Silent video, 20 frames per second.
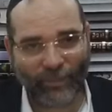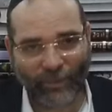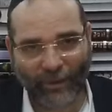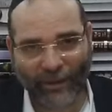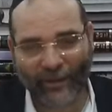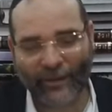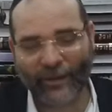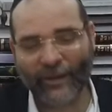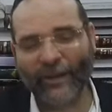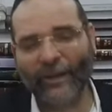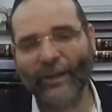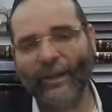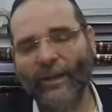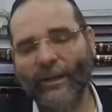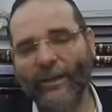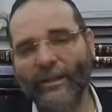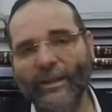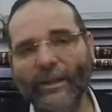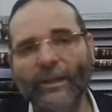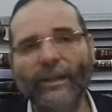pas,
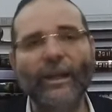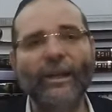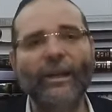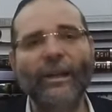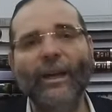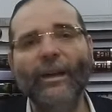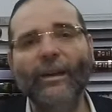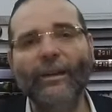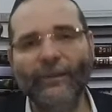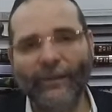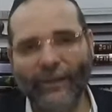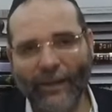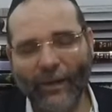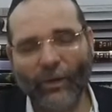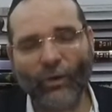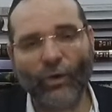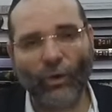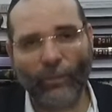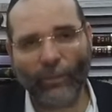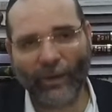et si quelqu'un y tient
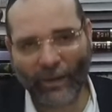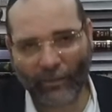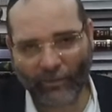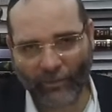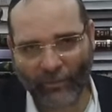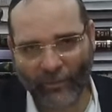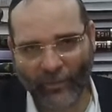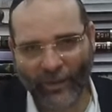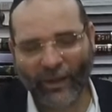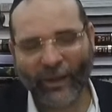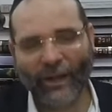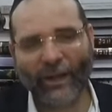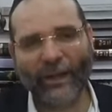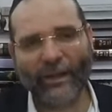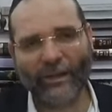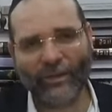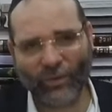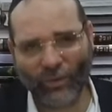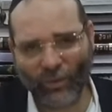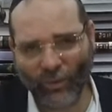quand même à
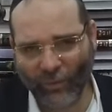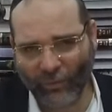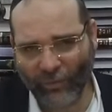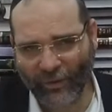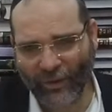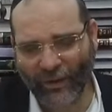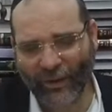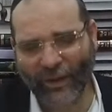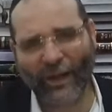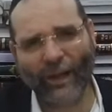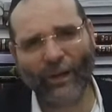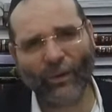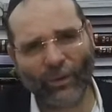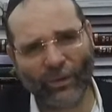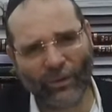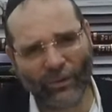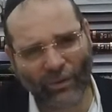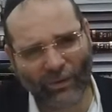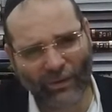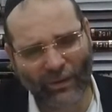se lever, alors
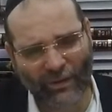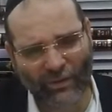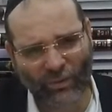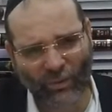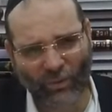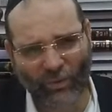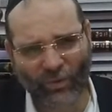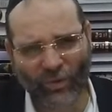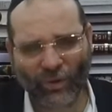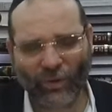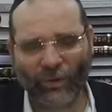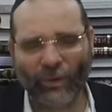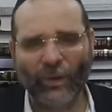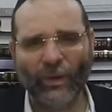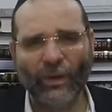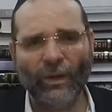il donne des solutions.